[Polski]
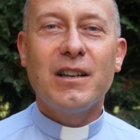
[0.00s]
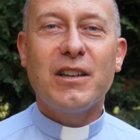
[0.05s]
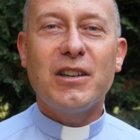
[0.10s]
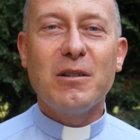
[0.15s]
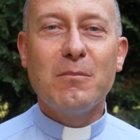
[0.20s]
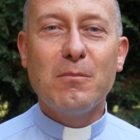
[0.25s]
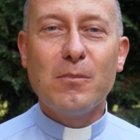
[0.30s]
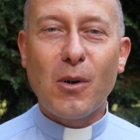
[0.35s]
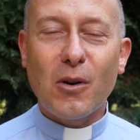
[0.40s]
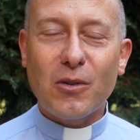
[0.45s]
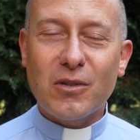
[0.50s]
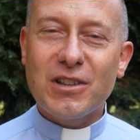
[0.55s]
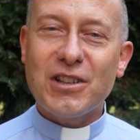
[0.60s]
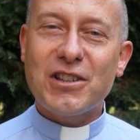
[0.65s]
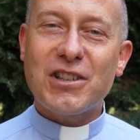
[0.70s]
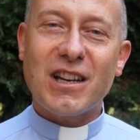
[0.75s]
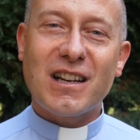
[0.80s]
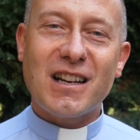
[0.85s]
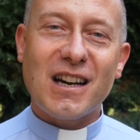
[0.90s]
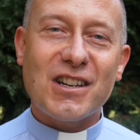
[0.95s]
i modli
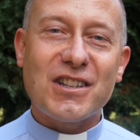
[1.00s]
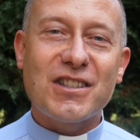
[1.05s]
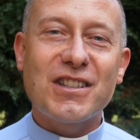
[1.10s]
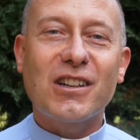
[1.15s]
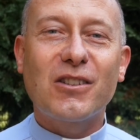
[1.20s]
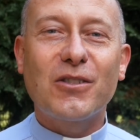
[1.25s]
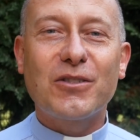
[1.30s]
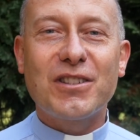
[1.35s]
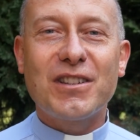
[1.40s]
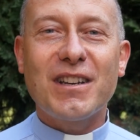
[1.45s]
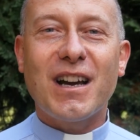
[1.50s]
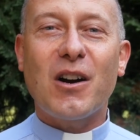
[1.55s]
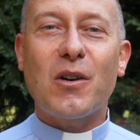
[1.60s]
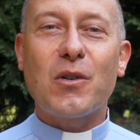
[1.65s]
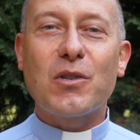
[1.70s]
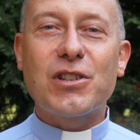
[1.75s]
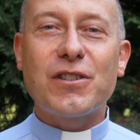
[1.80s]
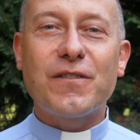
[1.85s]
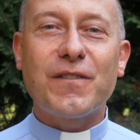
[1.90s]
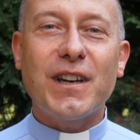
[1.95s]
się każdego dnia
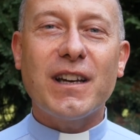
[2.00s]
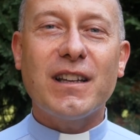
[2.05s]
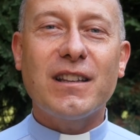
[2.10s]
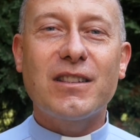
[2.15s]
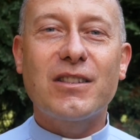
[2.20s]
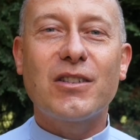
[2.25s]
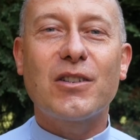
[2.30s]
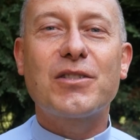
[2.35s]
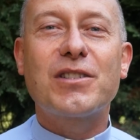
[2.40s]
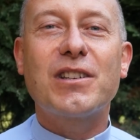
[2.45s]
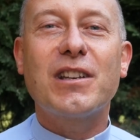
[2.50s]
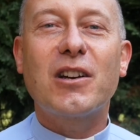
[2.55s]
o świętość